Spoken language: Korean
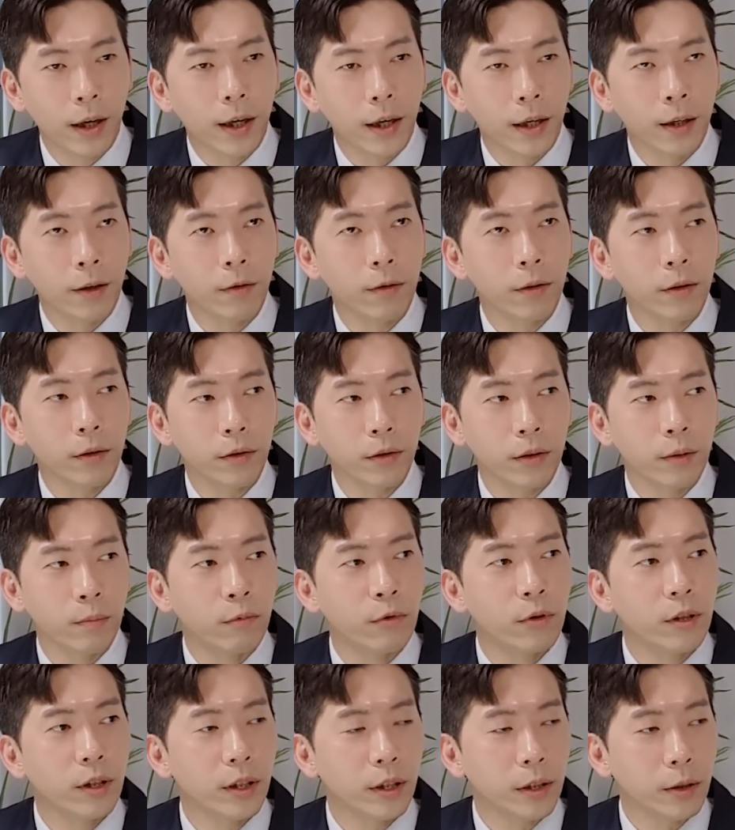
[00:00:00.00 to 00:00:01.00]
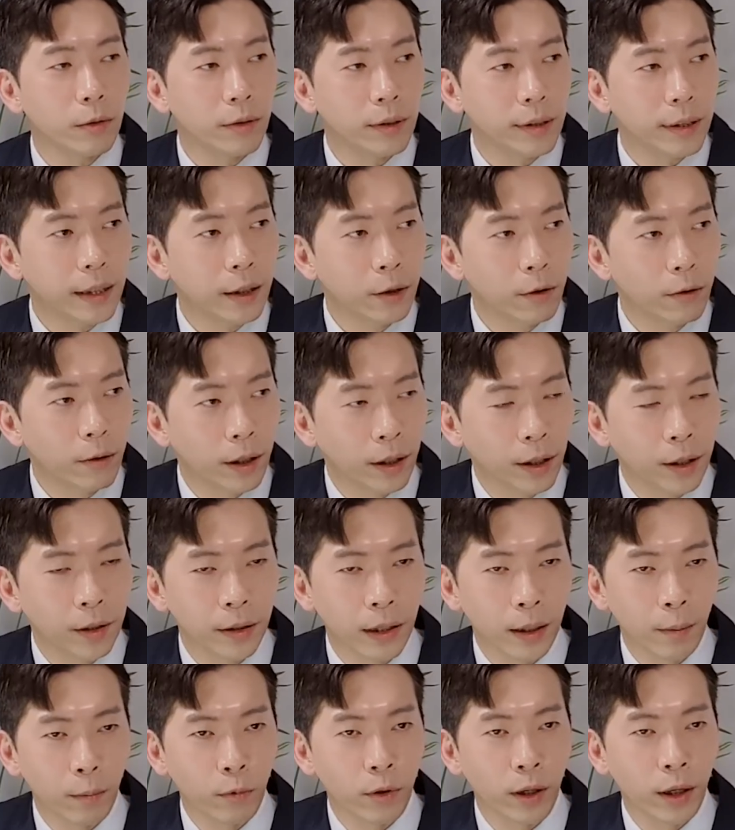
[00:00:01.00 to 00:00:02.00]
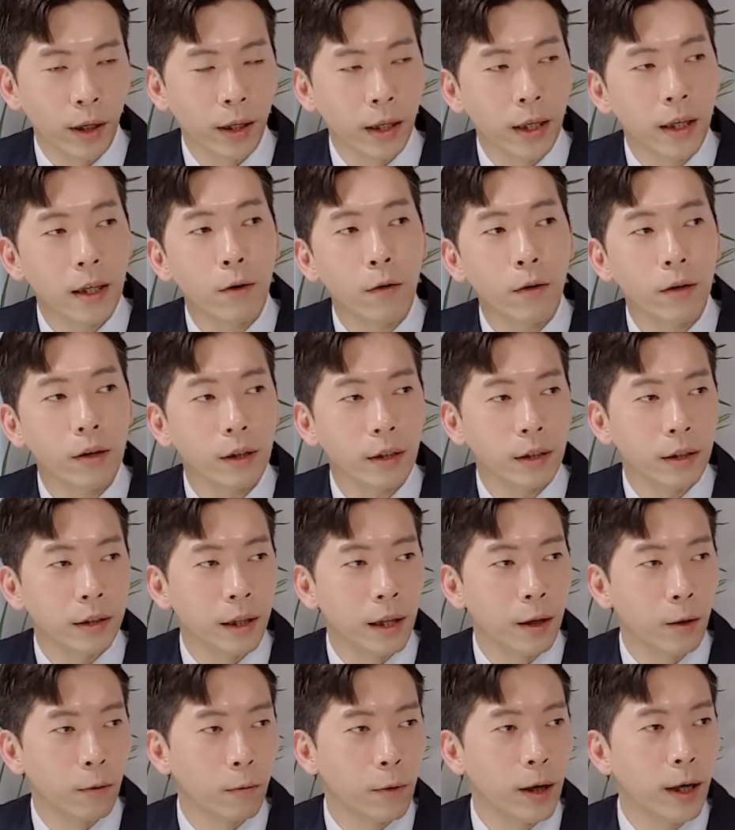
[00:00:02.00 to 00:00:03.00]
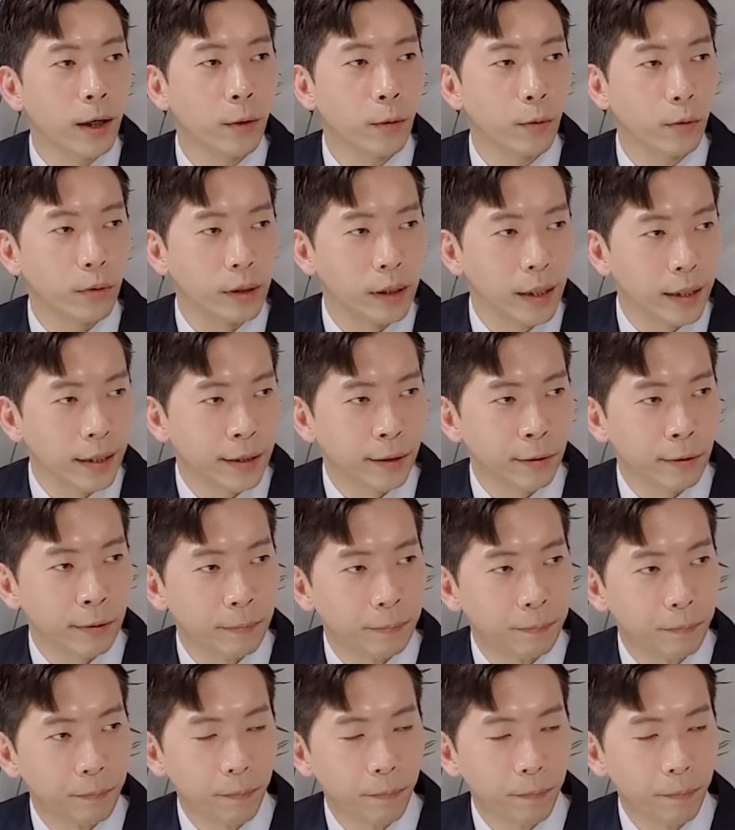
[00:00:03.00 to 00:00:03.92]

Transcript: 이런 것들을 무의식으로 쌓여왔기 때문에 이거를 그대로 활용을 해서